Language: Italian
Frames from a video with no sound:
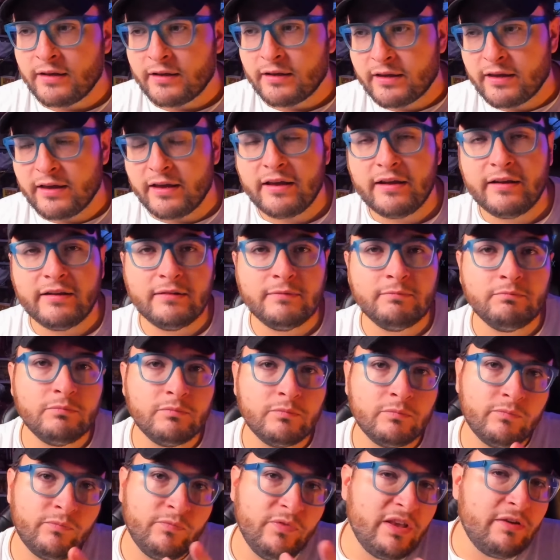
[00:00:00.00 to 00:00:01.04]
che
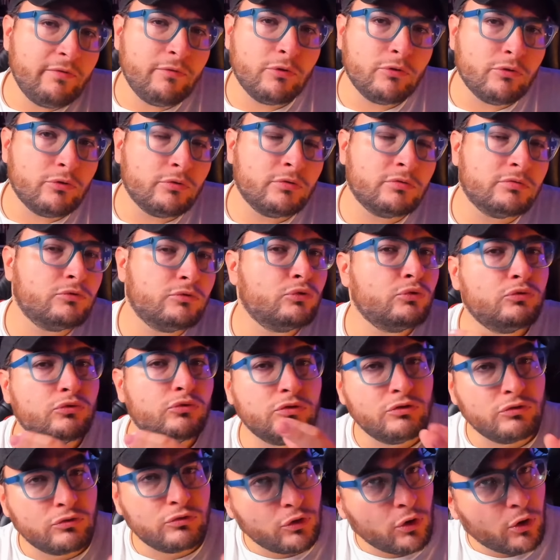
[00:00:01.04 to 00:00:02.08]
vivono tutto
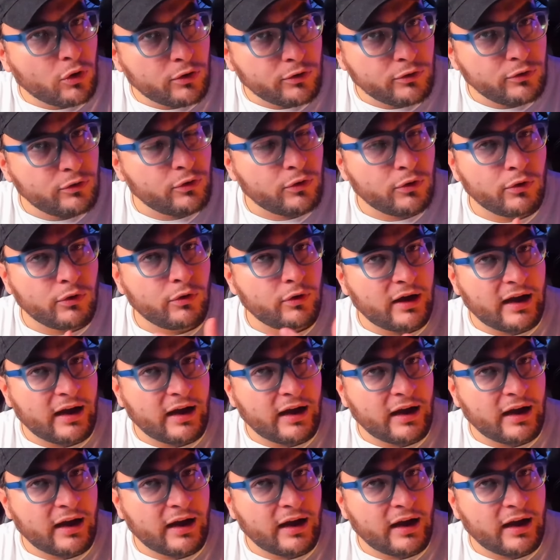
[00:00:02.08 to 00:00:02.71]
intorno